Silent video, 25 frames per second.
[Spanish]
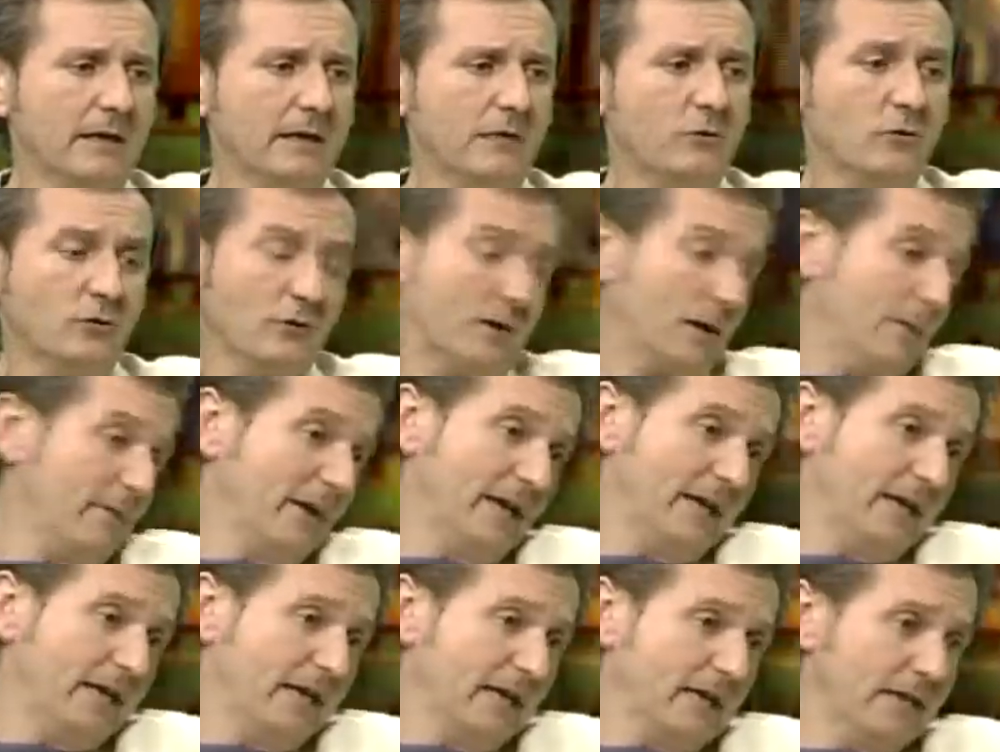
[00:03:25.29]

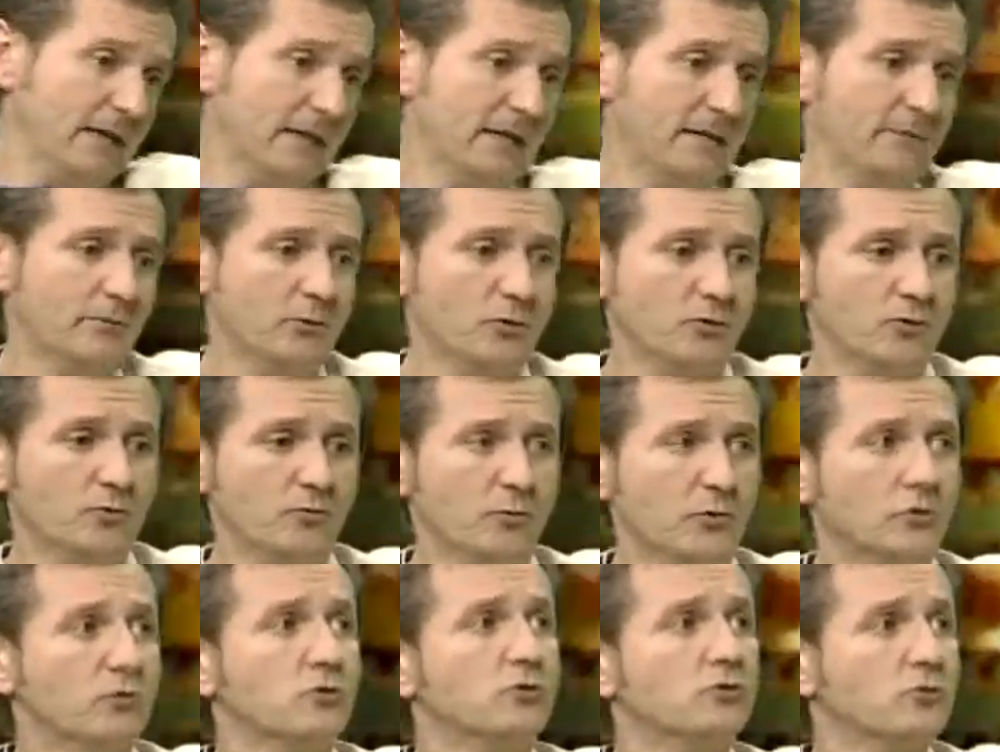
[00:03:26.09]
Norteamérica, por
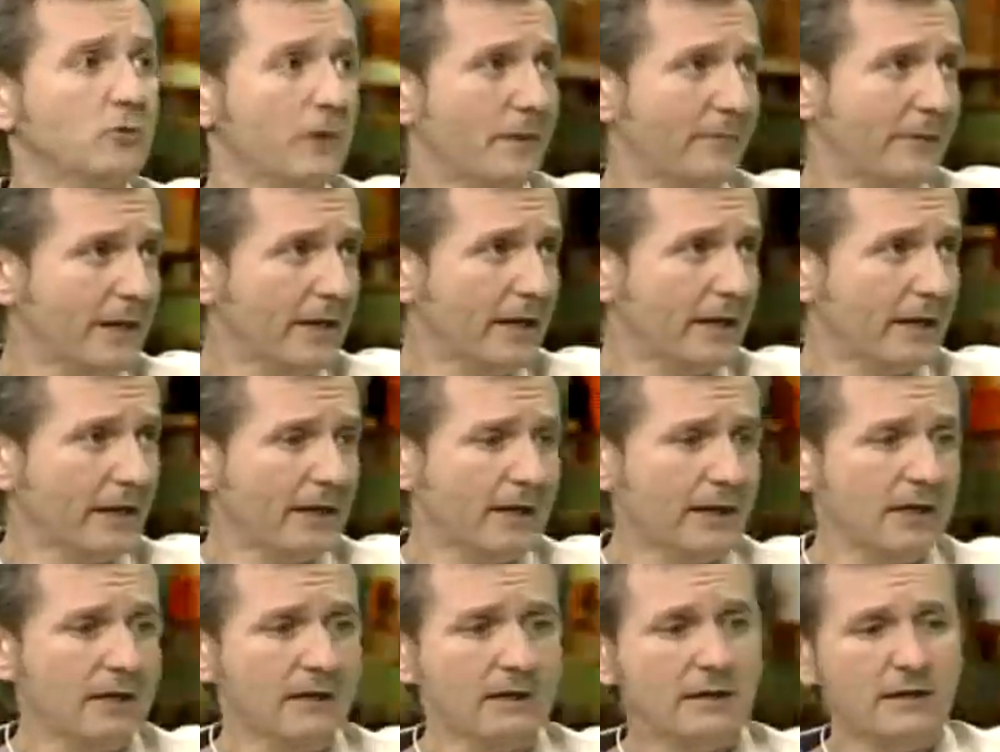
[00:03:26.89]
supuesto
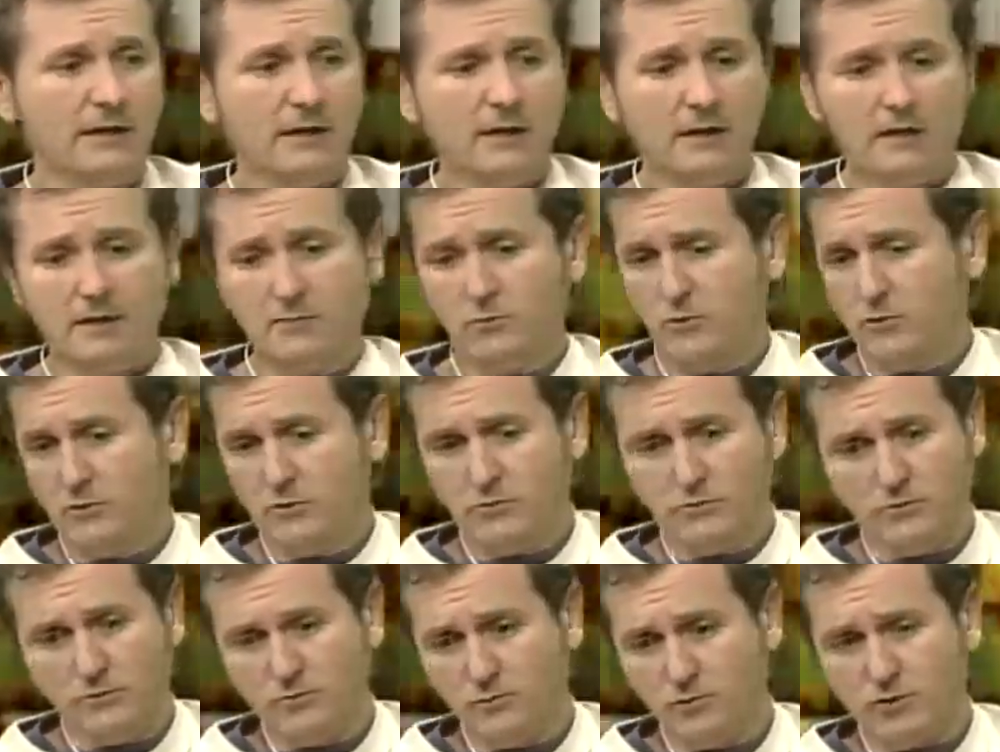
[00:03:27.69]
Sudamérica, bueno,
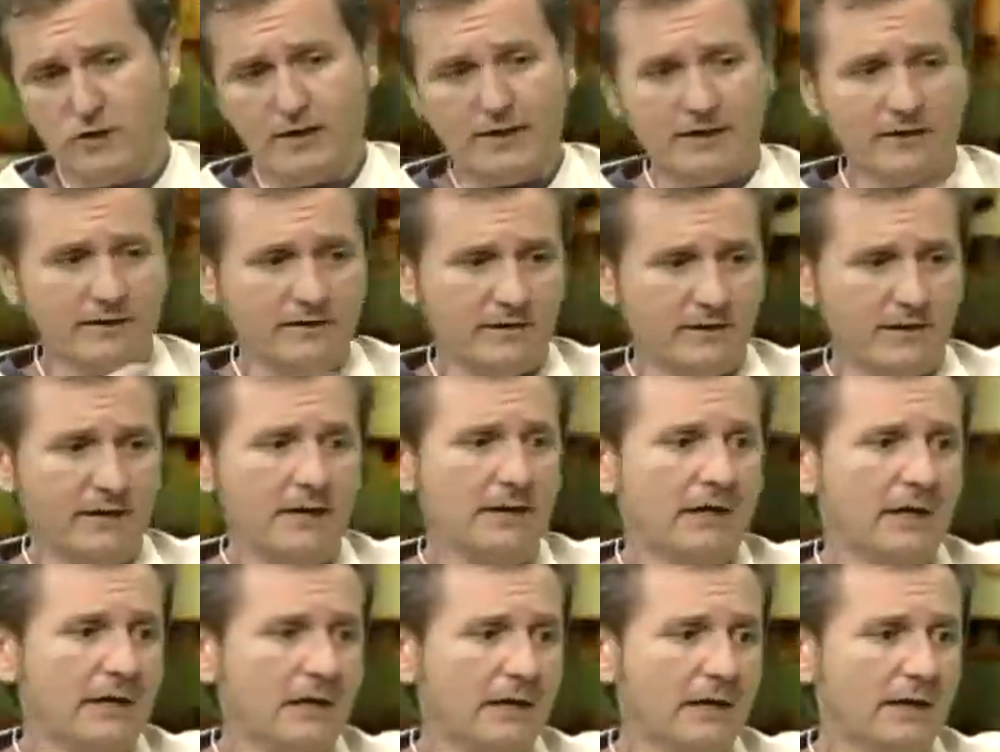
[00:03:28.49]
incluimos
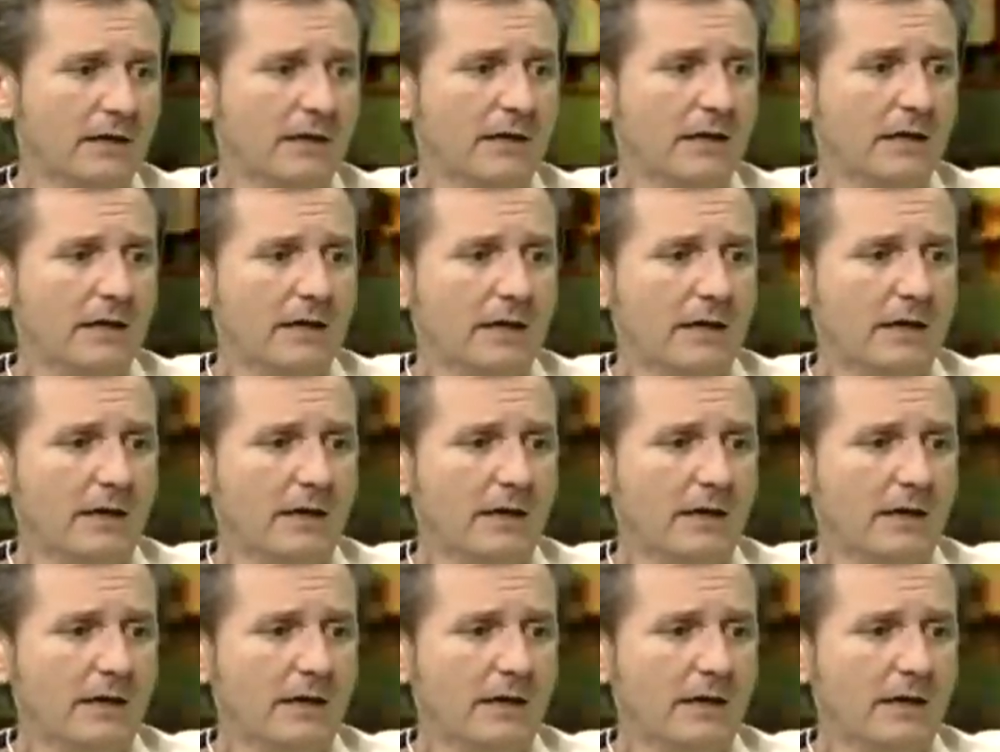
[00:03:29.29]
Argentina,